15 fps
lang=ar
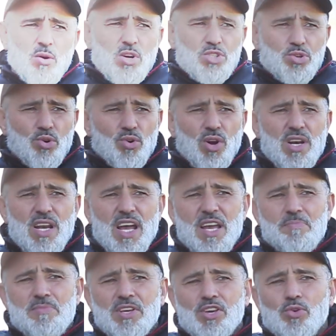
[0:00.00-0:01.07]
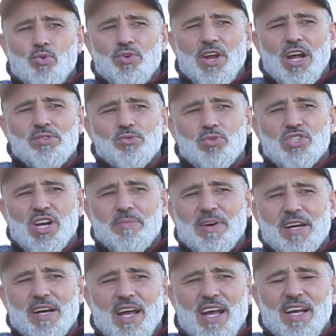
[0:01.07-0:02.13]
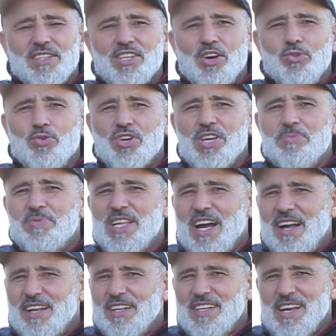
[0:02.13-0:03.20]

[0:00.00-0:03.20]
شو اللاعب ملي كيكون عنده شبر الراحه ديالو كيبدع